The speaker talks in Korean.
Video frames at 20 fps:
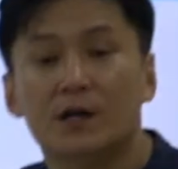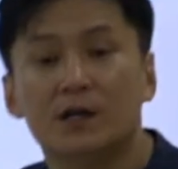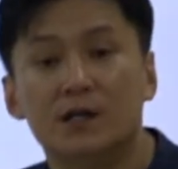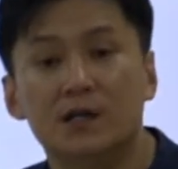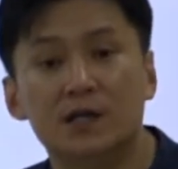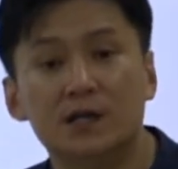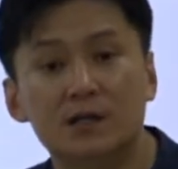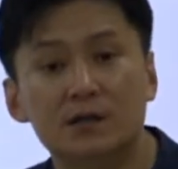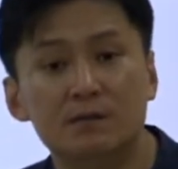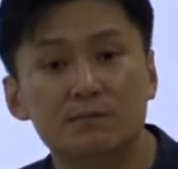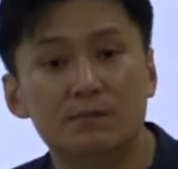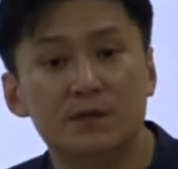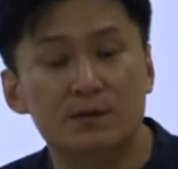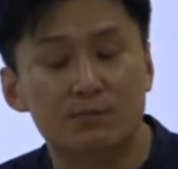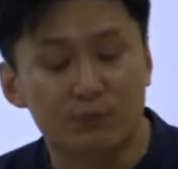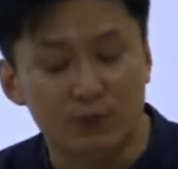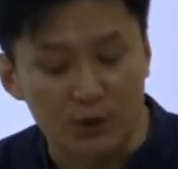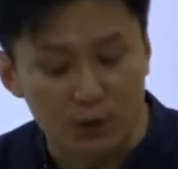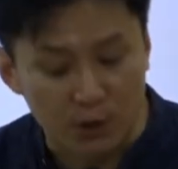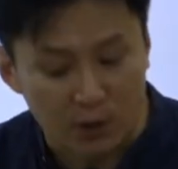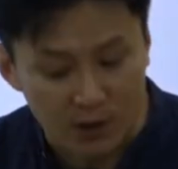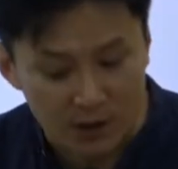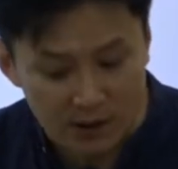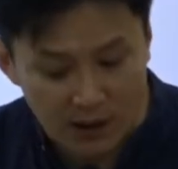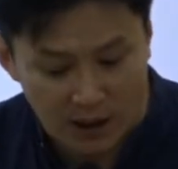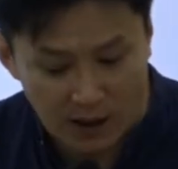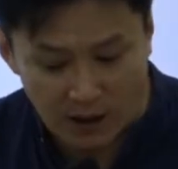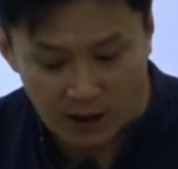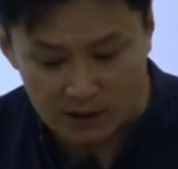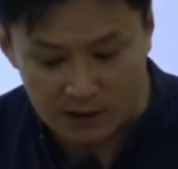이른
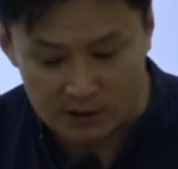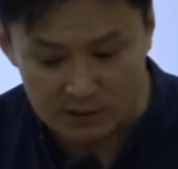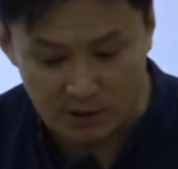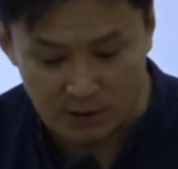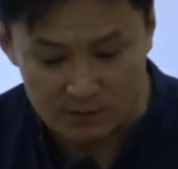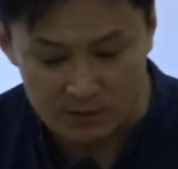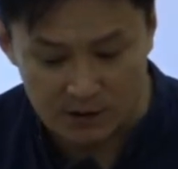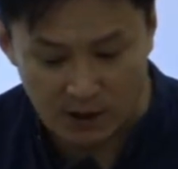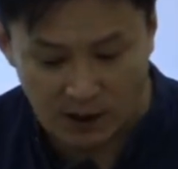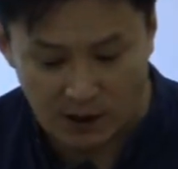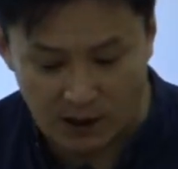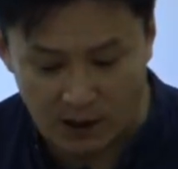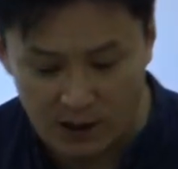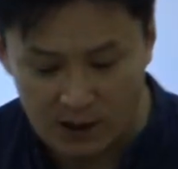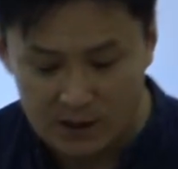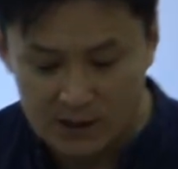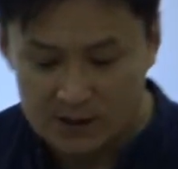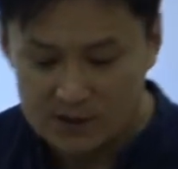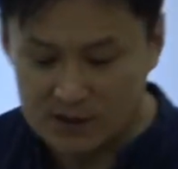미문이톡이다라는 겁니다.